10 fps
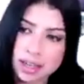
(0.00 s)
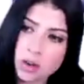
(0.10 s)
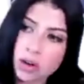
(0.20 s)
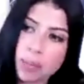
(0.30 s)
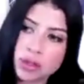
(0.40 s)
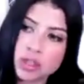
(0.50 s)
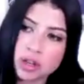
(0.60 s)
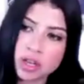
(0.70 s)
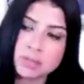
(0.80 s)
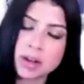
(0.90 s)
o qué
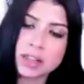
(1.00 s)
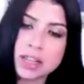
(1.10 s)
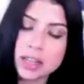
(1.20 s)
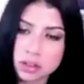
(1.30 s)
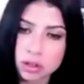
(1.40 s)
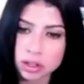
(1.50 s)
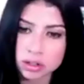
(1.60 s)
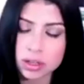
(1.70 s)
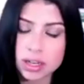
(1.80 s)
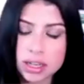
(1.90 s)
posiciones van adquiriendo dentro
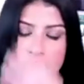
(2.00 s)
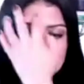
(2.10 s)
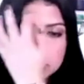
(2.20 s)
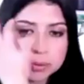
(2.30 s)
del equipo?